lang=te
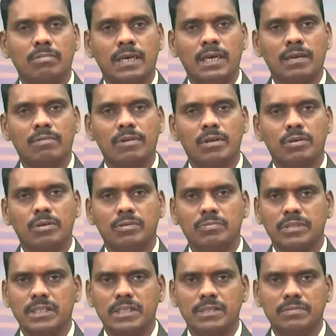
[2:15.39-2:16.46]
మానవలోకం
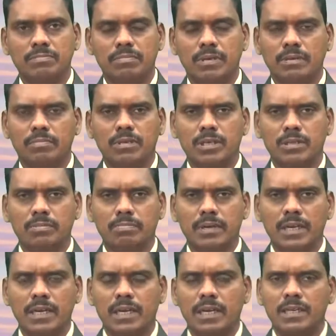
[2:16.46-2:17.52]
ఉంది ప్రభునంద
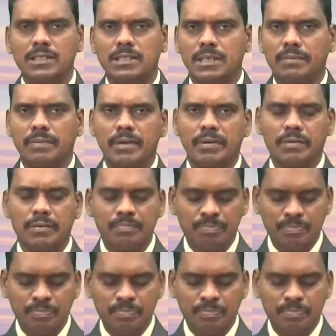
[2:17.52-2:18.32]
ప్రియులరా ఈ సమయంలో